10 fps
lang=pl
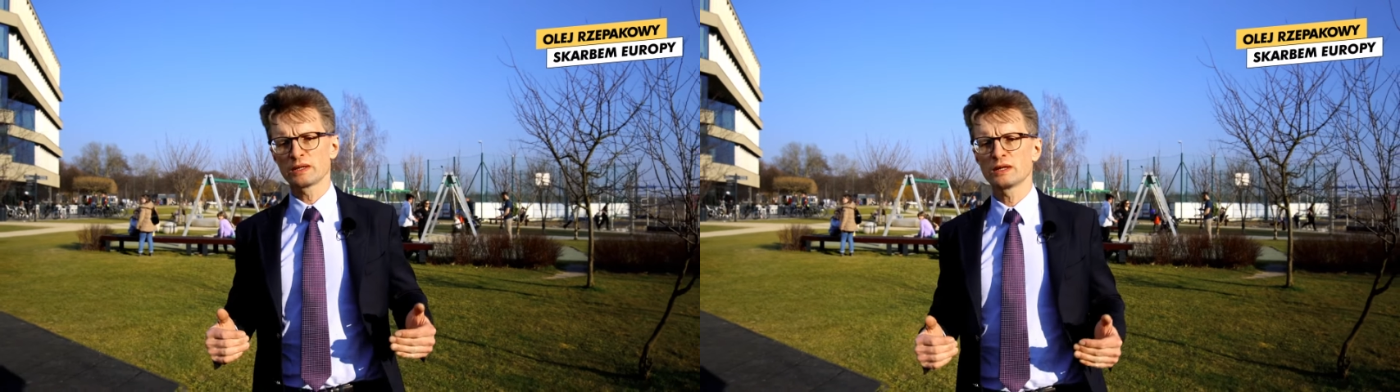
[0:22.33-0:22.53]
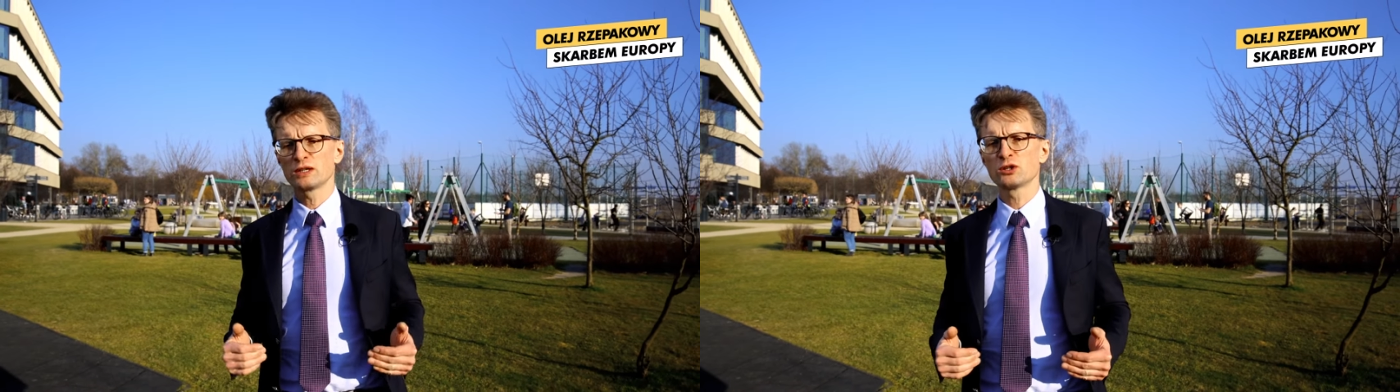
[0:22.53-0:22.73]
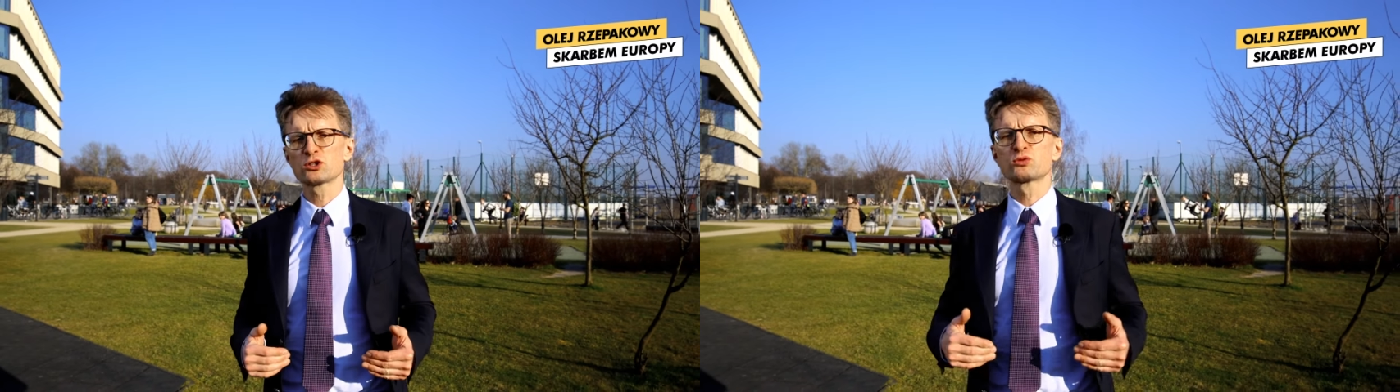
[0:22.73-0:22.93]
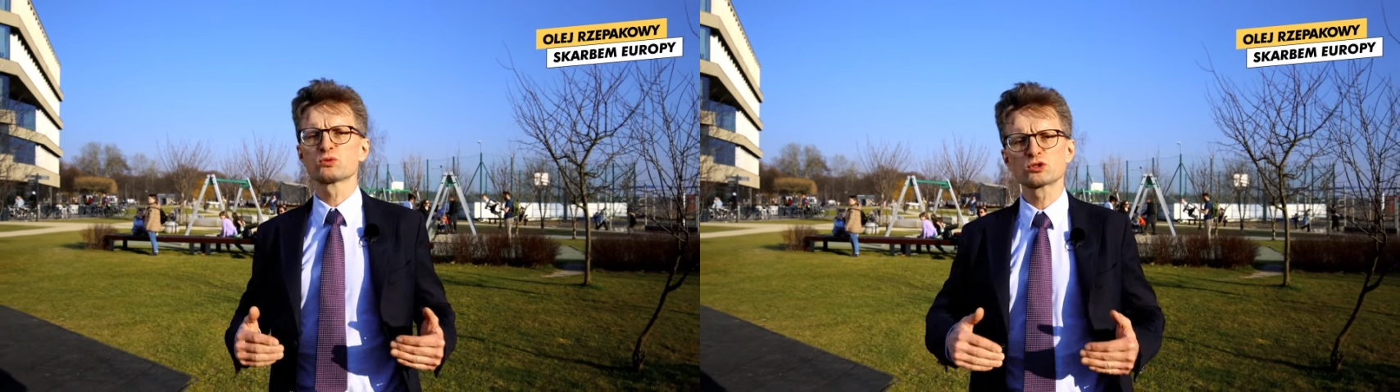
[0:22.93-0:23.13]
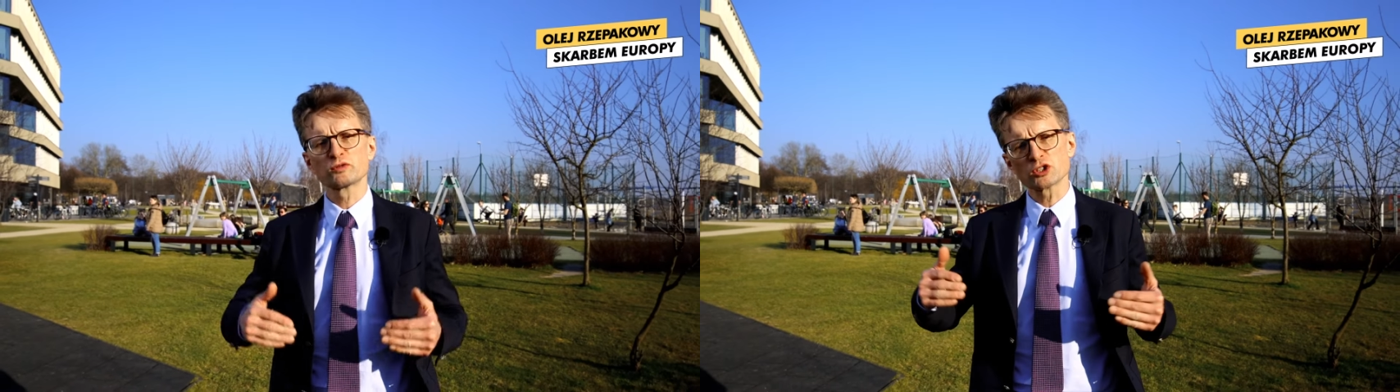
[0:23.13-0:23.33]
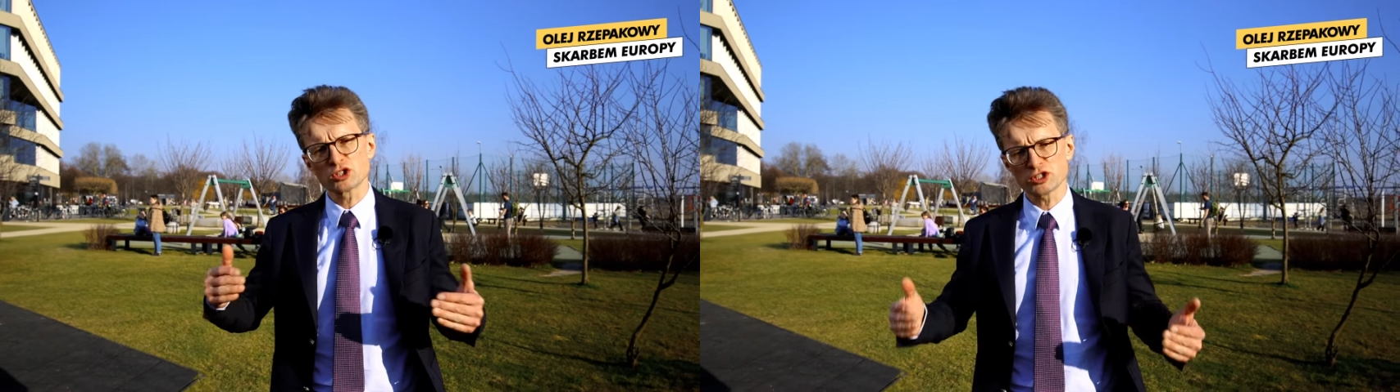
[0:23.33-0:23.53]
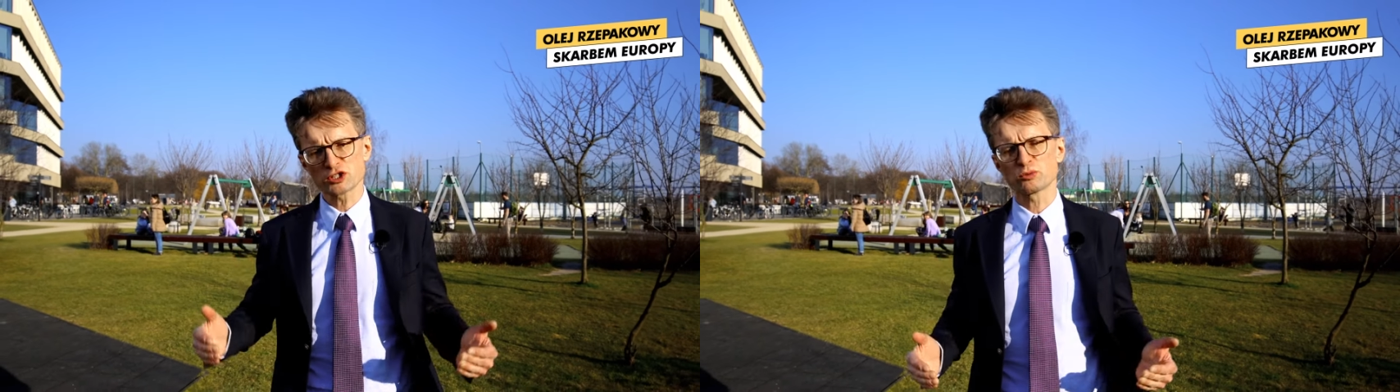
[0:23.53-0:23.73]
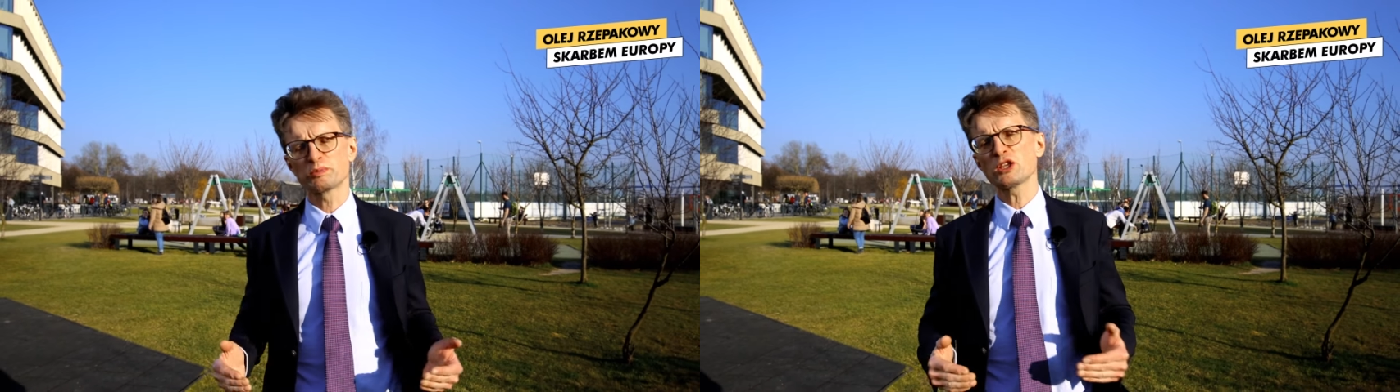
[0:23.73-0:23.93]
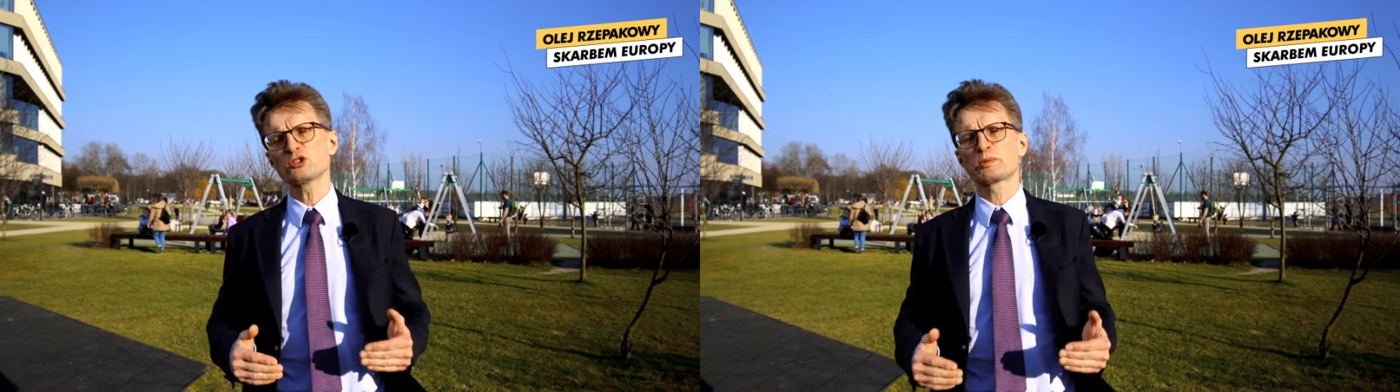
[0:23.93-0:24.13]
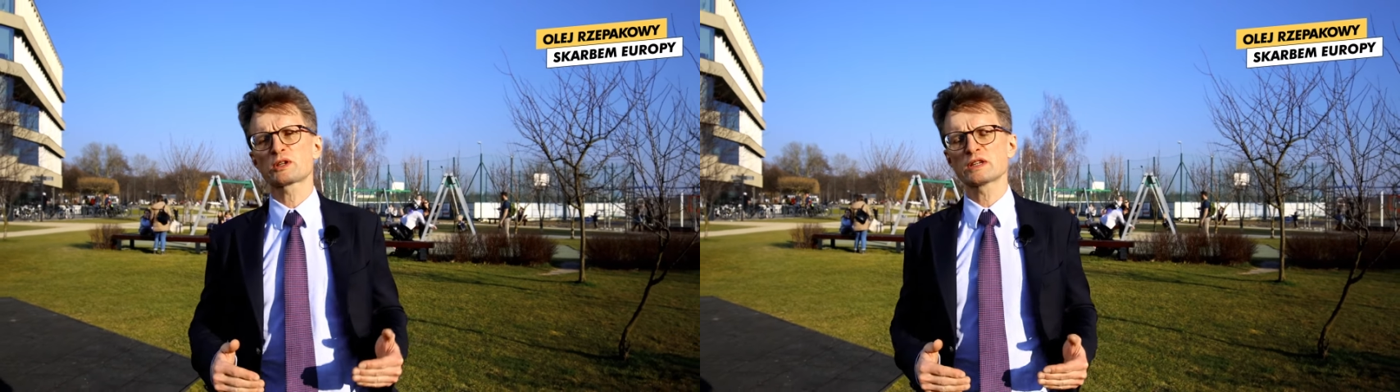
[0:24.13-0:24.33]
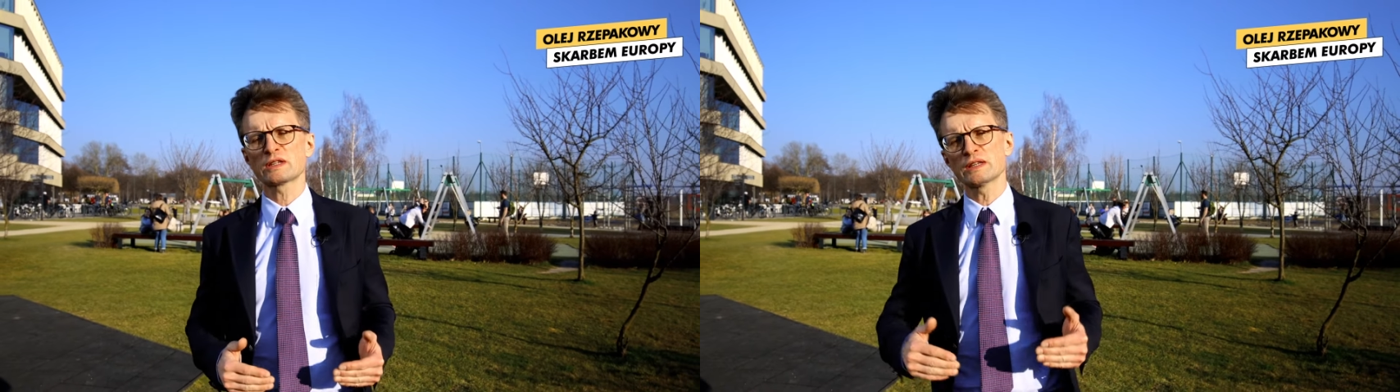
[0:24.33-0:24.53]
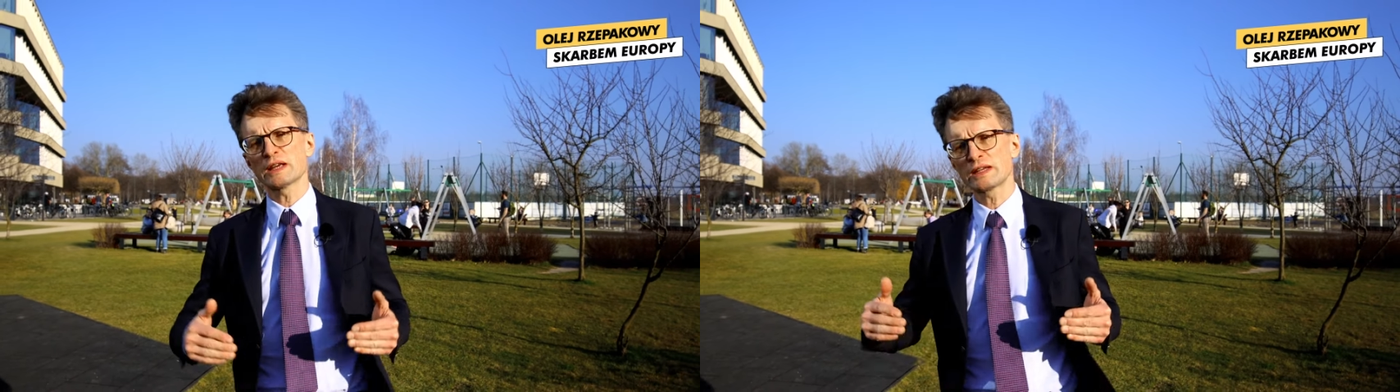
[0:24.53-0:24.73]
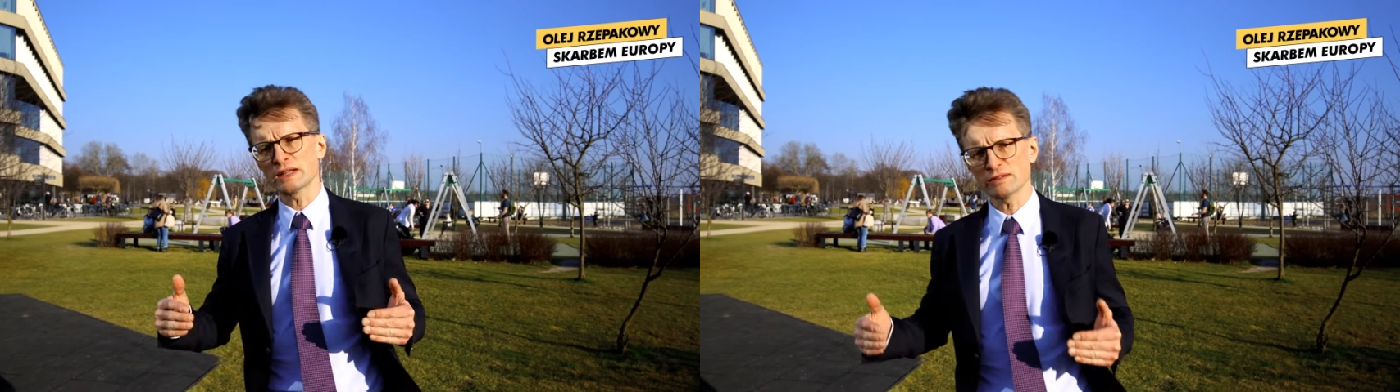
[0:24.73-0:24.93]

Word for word: e, ilość tłuszczów do 35% energii,